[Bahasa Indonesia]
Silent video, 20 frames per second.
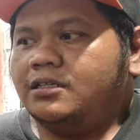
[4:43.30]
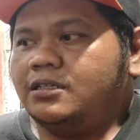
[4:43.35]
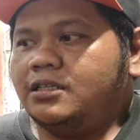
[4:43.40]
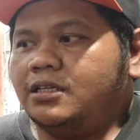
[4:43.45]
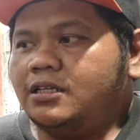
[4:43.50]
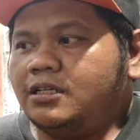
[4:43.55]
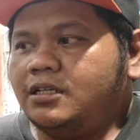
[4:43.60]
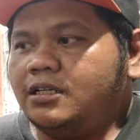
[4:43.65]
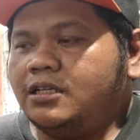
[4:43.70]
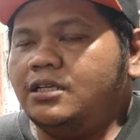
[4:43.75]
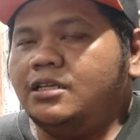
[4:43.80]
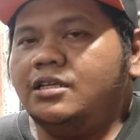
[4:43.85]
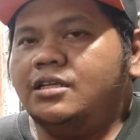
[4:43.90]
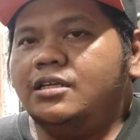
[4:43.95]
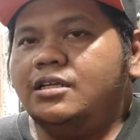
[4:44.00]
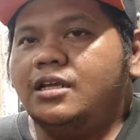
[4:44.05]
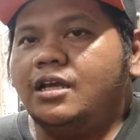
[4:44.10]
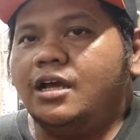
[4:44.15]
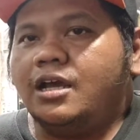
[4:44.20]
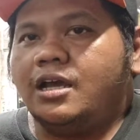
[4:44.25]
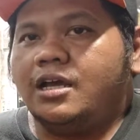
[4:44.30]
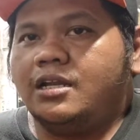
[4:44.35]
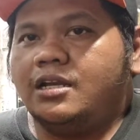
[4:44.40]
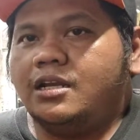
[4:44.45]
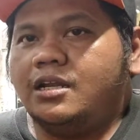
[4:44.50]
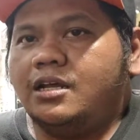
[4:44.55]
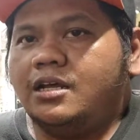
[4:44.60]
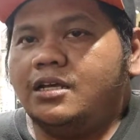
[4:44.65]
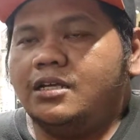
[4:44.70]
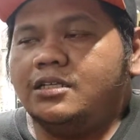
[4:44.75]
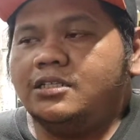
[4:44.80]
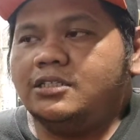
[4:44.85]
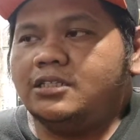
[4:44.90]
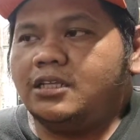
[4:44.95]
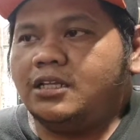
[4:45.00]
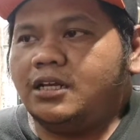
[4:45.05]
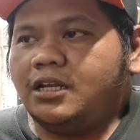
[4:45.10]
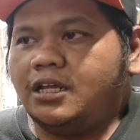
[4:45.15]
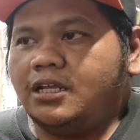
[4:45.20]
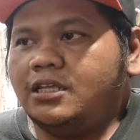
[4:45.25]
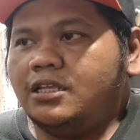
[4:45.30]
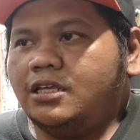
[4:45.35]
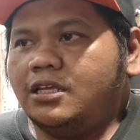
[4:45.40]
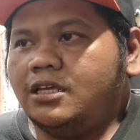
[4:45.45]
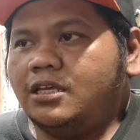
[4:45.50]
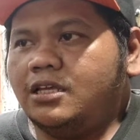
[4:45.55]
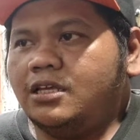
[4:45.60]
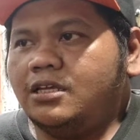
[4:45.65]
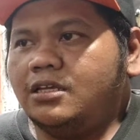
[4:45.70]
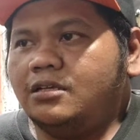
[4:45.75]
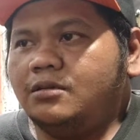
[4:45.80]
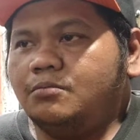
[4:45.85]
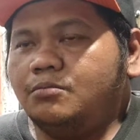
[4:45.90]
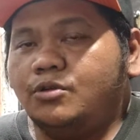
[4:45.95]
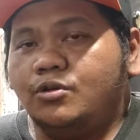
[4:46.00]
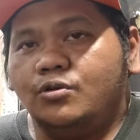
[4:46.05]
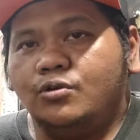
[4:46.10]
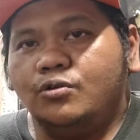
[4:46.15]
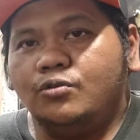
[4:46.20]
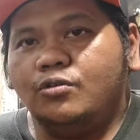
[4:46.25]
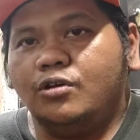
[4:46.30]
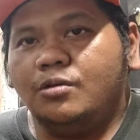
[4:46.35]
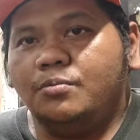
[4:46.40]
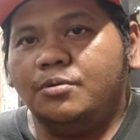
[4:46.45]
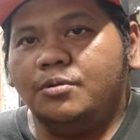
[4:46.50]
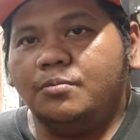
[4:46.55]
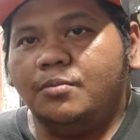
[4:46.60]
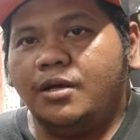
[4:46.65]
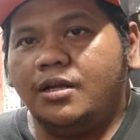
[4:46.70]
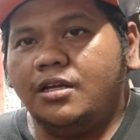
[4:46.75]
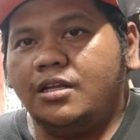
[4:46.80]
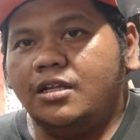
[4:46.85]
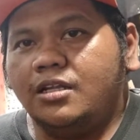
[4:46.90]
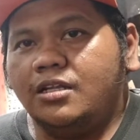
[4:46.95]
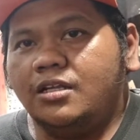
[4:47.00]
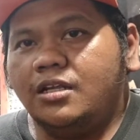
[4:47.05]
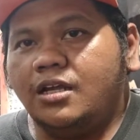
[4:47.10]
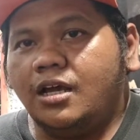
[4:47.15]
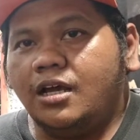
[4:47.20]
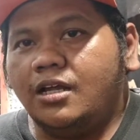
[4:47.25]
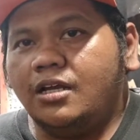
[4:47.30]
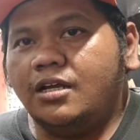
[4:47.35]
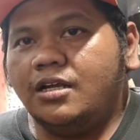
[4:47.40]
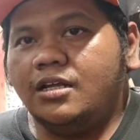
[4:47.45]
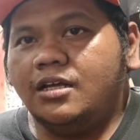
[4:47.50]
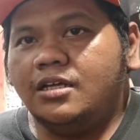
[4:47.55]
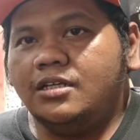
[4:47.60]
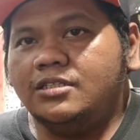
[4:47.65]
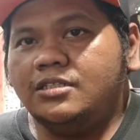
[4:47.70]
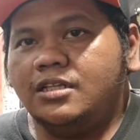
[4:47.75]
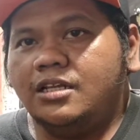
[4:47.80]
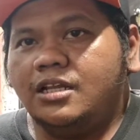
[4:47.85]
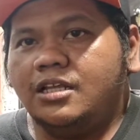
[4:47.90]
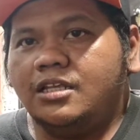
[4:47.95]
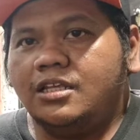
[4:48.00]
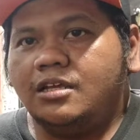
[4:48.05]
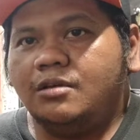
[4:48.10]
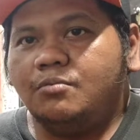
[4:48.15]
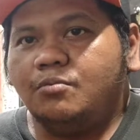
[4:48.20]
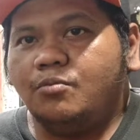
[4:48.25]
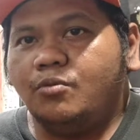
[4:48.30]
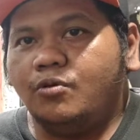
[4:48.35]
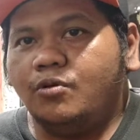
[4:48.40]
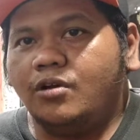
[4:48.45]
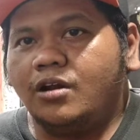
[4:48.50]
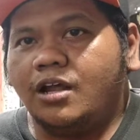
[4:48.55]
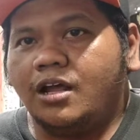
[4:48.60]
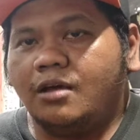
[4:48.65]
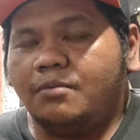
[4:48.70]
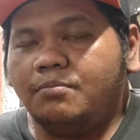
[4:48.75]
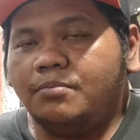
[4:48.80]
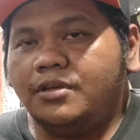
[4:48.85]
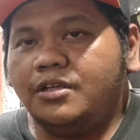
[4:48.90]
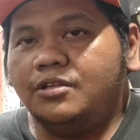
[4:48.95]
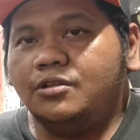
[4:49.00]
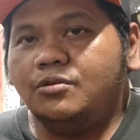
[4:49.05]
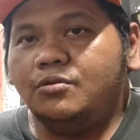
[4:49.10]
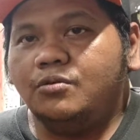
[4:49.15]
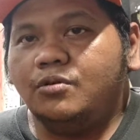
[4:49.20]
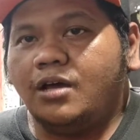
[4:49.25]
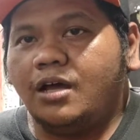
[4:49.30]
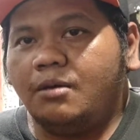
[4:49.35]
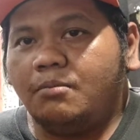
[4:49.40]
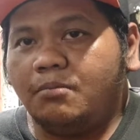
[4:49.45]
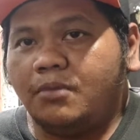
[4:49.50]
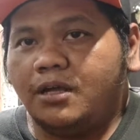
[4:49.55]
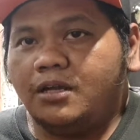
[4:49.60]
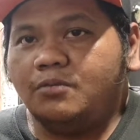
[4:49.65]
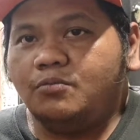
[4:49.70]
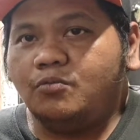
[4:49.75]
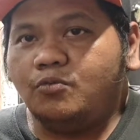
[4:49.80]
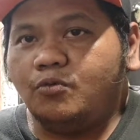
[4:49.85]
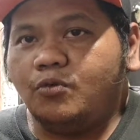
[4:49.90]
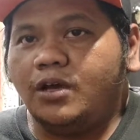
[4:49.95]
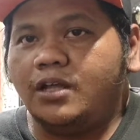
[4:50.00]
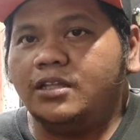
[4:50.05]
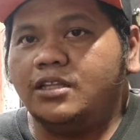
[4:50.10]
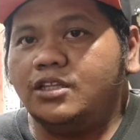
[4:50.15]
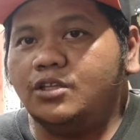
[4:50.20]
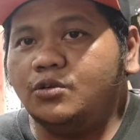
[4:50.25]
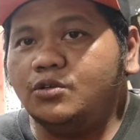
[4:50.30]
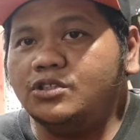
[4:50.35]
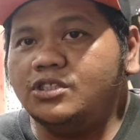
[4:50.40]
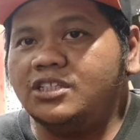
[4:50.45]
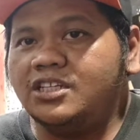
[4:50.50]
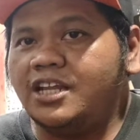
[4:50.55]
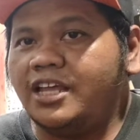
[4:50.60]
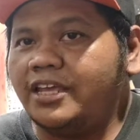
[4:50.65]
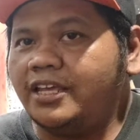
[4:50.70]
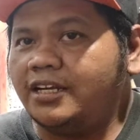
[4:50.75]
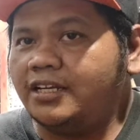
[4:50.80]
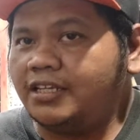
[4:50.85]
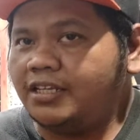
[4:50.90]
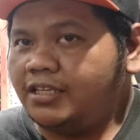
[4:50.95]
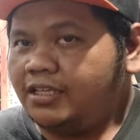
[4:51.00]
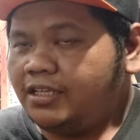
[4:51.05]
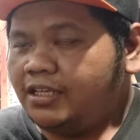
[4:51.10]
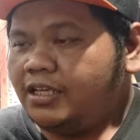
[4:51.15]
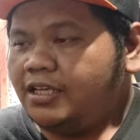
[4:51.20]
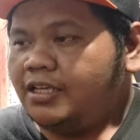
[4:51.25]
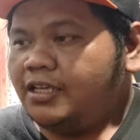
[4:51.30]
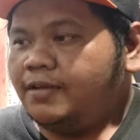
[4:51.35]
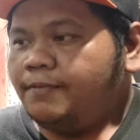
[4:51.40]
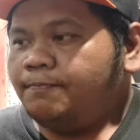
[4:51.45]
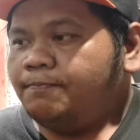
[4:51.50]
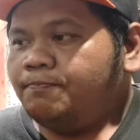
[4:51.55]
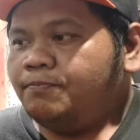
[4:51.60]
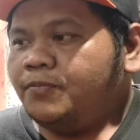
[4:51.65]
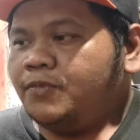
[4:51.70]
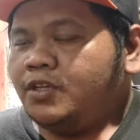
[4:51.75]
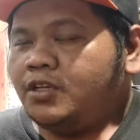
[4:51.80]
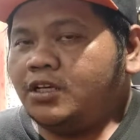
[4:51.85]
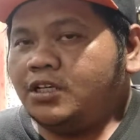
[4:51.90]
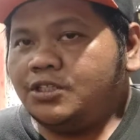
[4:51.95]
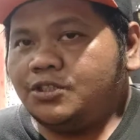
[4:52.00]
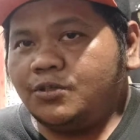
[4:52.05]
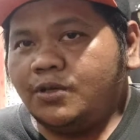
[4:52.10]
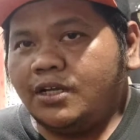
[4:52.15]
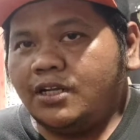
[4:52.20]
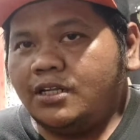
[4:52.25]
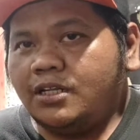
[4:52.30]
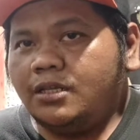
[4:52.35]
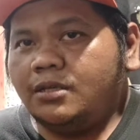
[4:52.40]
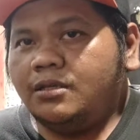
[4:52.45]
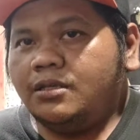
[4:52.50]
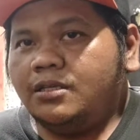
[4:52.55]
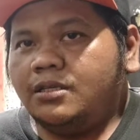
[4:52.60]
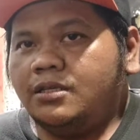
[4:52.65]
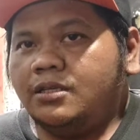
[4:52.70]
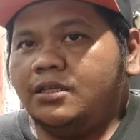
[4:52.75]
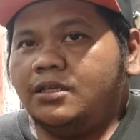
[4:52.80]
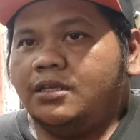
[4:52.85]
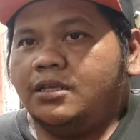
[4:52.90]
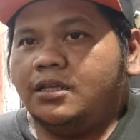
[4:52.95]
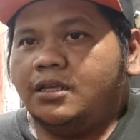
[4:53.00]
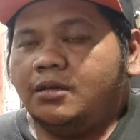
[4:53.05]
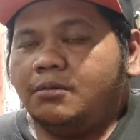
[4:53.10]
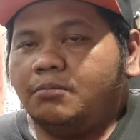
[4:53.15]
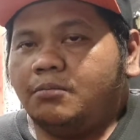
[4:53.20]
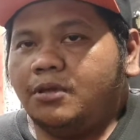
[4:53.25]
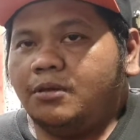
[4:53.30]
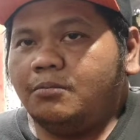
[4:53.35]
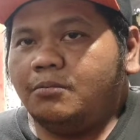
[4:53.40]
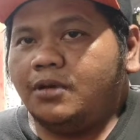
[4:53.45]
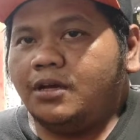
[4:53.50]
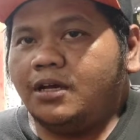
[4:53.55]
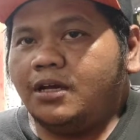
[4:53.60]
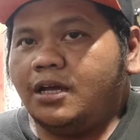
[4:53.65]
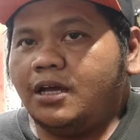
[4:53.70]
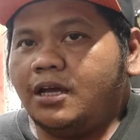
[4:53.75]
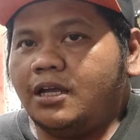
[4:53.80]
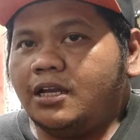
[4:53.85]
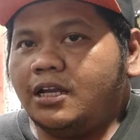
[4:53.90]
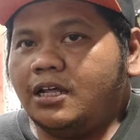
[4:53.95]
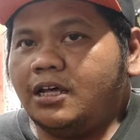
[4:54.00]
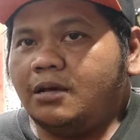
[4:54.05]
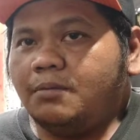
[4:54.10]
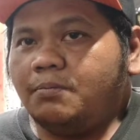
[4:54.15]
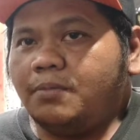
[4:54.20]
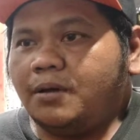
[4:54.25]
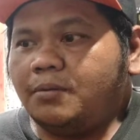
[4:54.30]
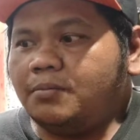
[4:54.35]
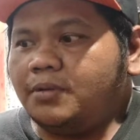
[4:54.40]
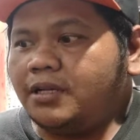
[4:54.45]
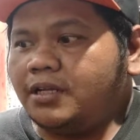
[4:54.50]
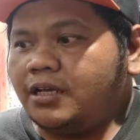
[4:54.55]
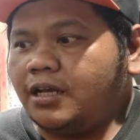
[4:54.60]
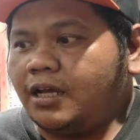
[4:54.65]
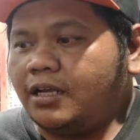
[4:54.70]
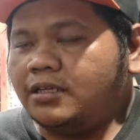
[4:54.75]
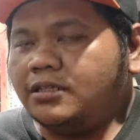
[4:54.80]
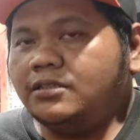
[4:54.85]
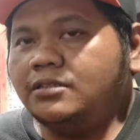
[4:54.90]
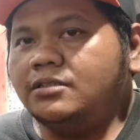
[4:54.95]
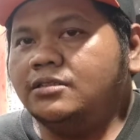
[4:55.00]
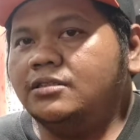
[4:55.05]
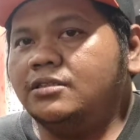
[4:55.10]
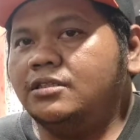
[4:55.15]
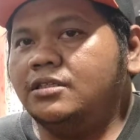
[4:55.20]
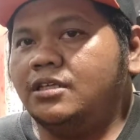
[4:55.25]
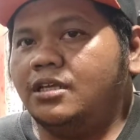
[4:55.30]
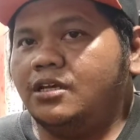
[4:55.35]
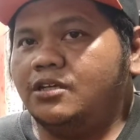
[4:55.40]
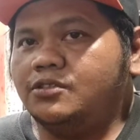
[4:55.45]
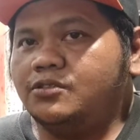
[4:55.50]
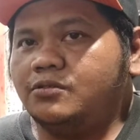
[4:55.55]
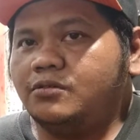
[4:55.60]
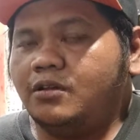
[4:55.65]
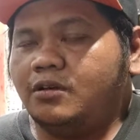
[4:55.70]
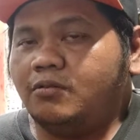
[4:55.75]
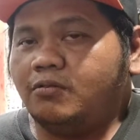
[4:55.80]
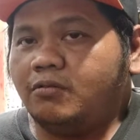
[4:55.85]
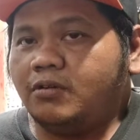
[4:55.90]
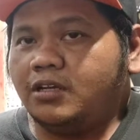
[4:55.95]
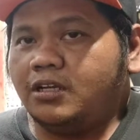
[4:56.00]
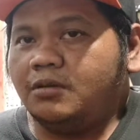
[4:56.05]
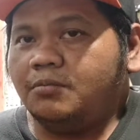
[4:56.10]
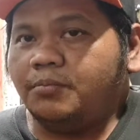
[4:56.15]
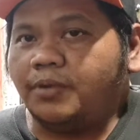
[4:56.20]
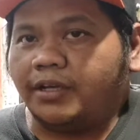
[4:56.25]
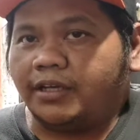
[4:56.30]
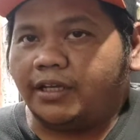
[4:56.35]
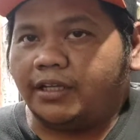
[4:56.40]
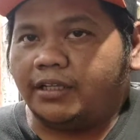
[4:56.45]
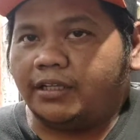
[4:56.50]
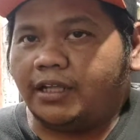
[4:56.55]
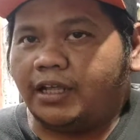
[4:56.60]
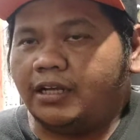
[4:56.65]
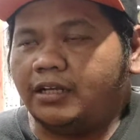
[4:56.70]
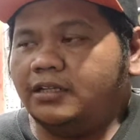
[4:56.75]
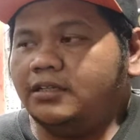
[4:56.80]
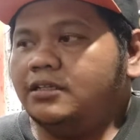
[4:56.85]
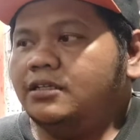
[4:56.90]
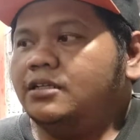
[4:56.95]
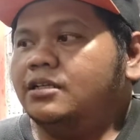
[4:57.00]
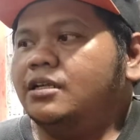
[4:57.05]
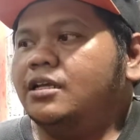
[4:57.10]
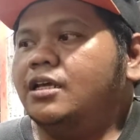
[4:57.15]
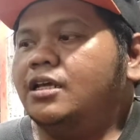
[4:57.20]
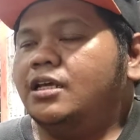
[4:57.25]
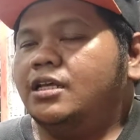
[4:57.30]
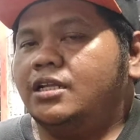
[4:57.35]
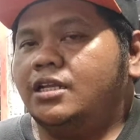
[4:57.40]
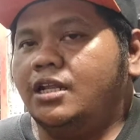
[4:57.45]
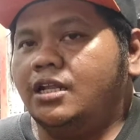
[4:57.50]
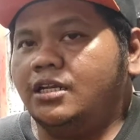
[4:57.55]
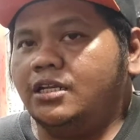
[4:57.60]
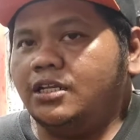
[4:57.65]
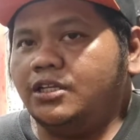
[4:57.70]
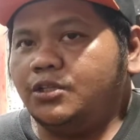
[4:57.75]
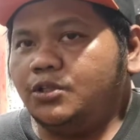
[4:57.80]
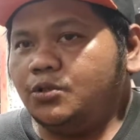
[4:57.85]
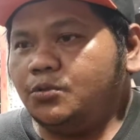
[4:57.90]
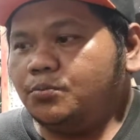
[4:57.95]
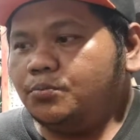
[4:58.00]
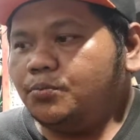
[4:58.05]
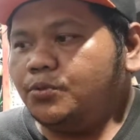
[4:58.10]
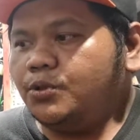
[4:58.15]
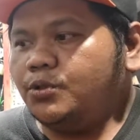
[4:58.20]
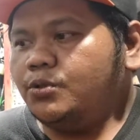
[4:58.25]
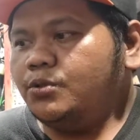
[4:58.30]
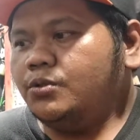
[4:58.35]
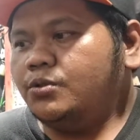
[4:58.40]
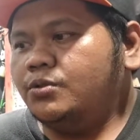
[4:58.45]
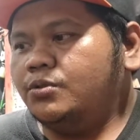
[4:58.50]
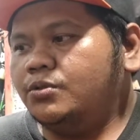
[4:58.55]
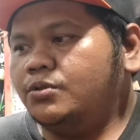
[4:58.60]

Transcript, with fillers: jadi nggak ada istilahnya menurut gua pribadi nggak ada istilahnya bore up itu aman buat use daily kecuali memang ada pabrikan yang sudah ngeluarin paketan dan itu pun